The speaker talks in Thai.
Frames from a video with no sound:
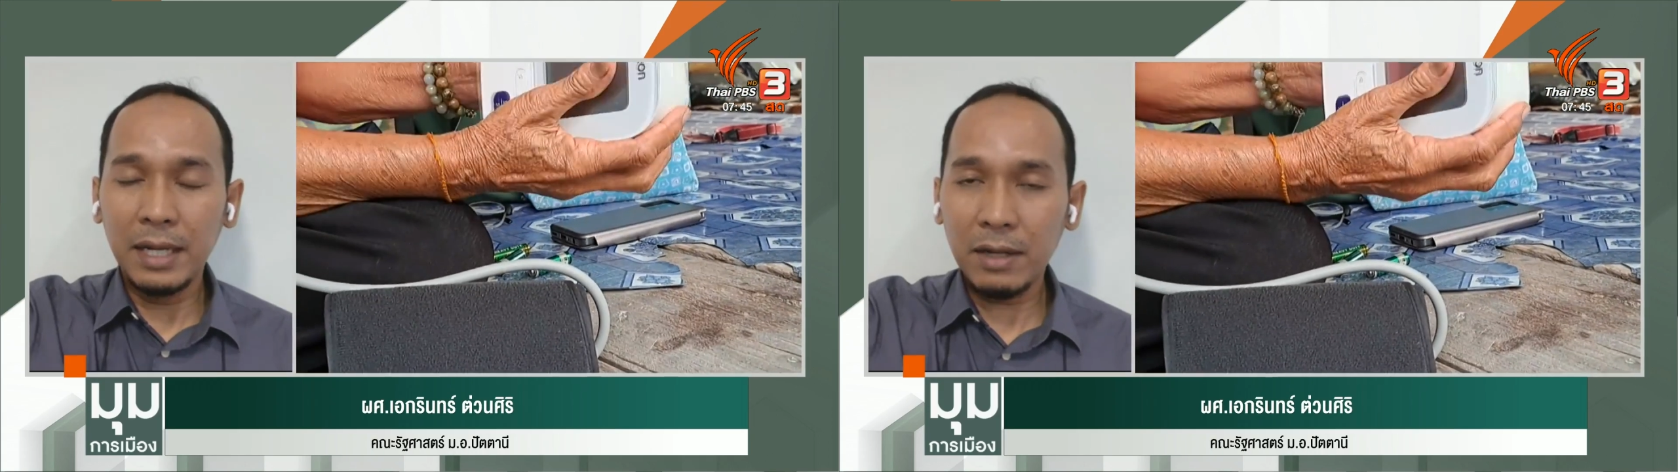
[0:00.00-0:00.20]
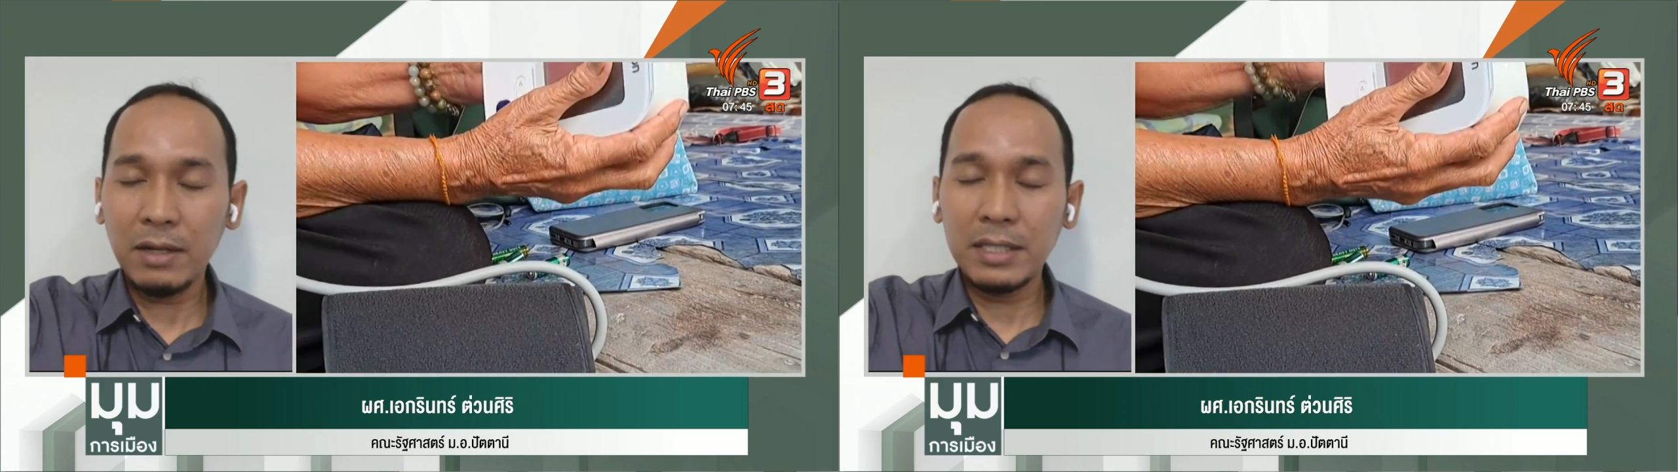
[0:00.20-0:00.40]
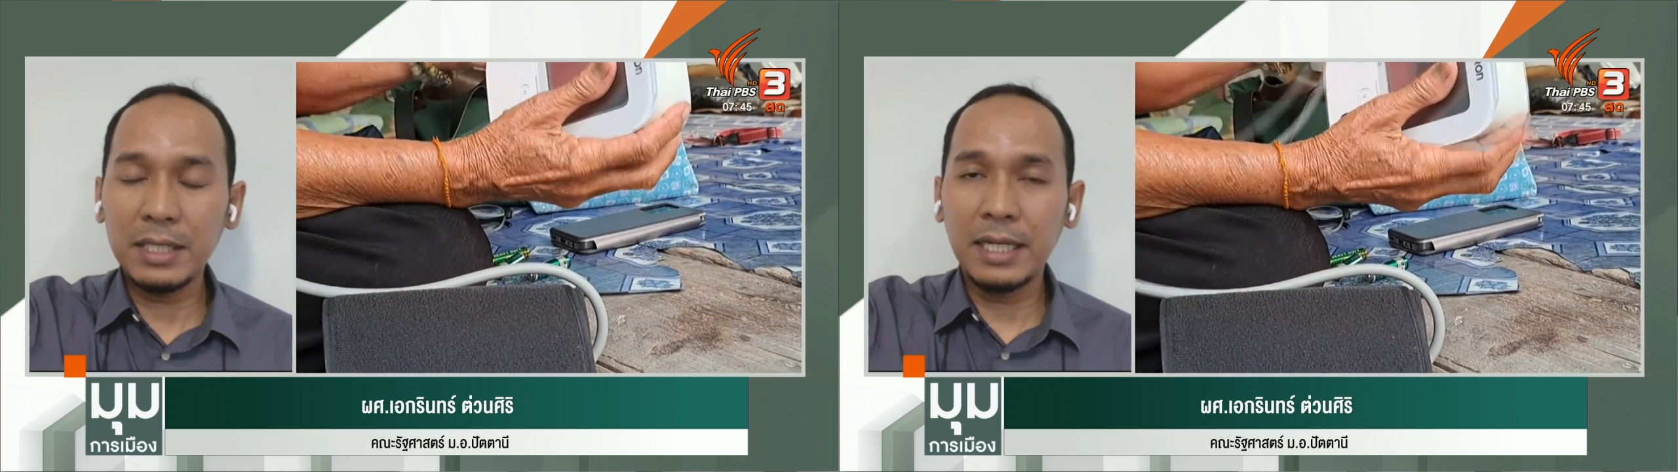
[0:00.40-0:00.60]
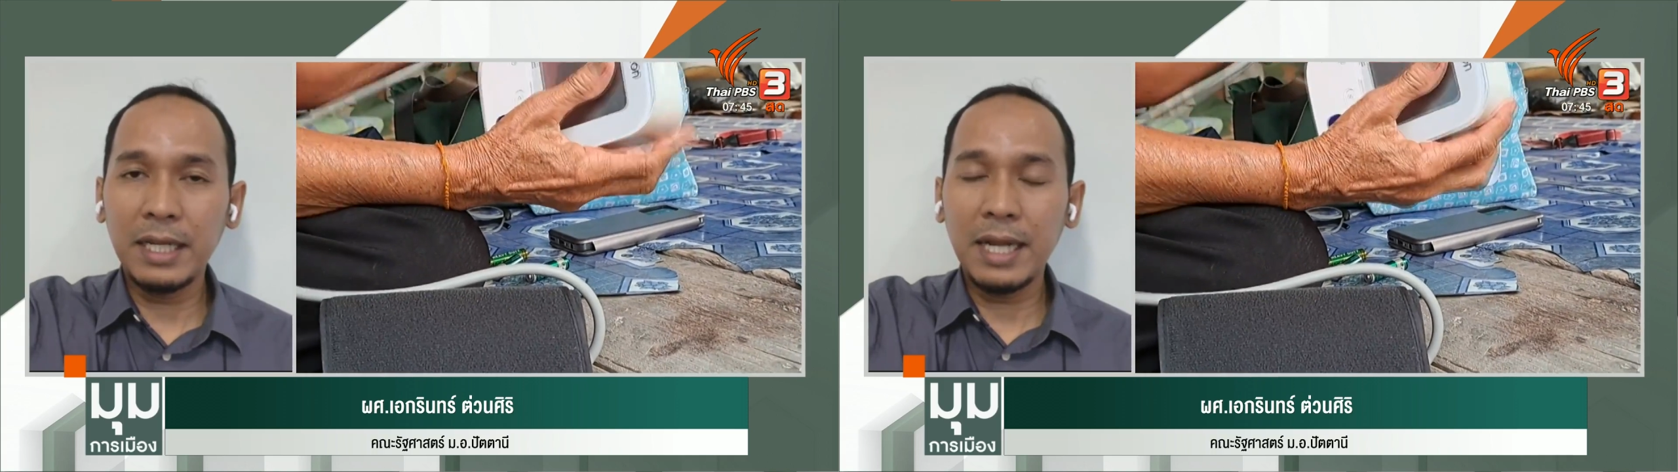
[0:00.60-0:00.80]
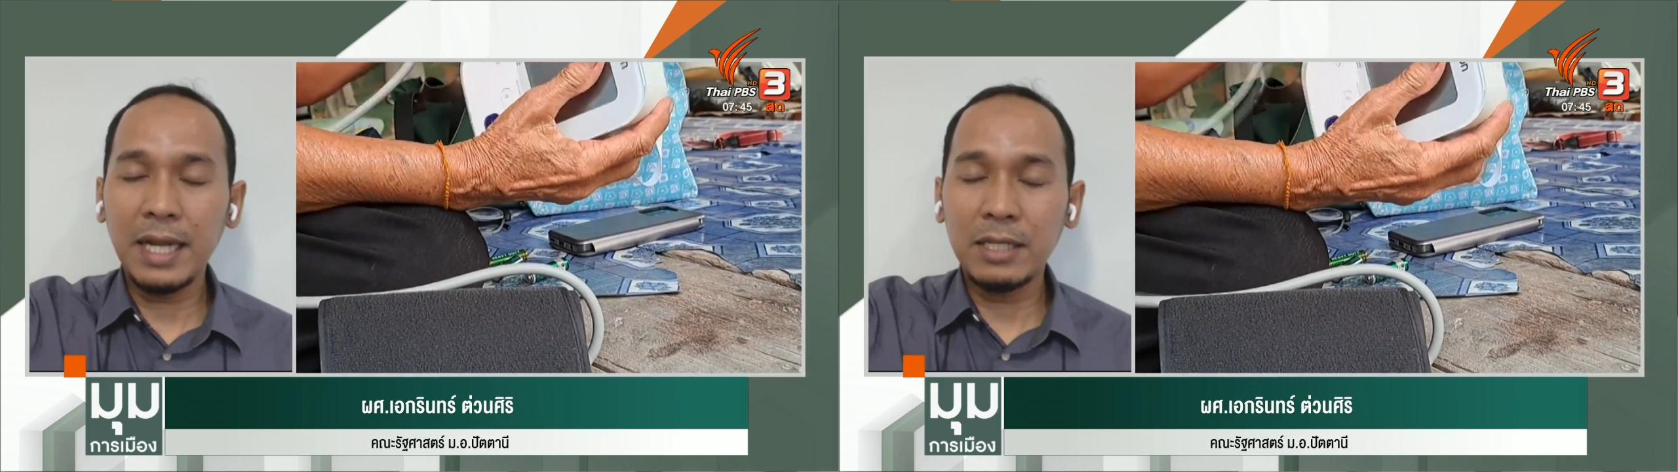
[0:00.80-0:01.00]
แล้วก็สิ่ง
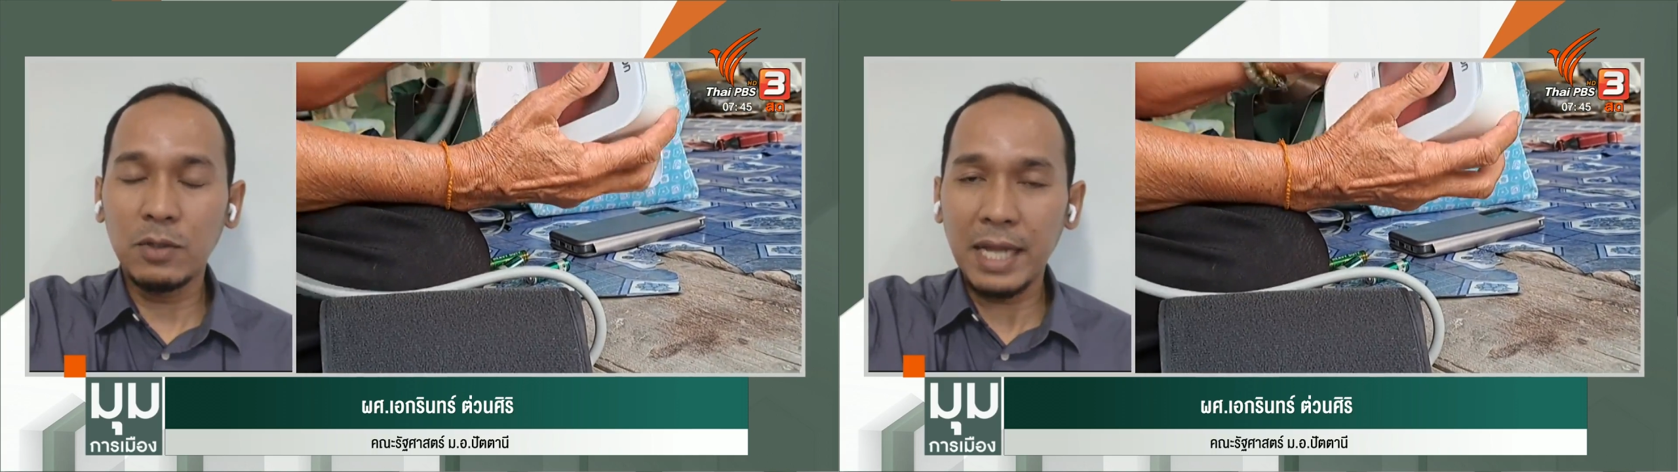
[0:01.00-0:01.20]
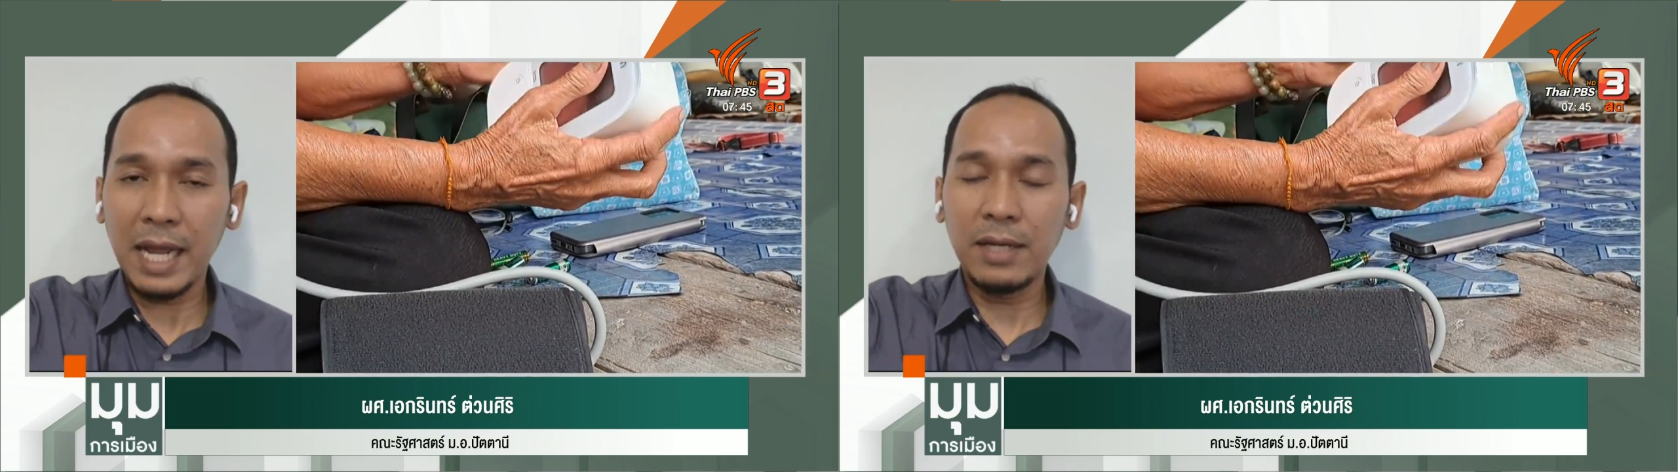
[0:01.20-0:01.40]
ที่น่าสนใจ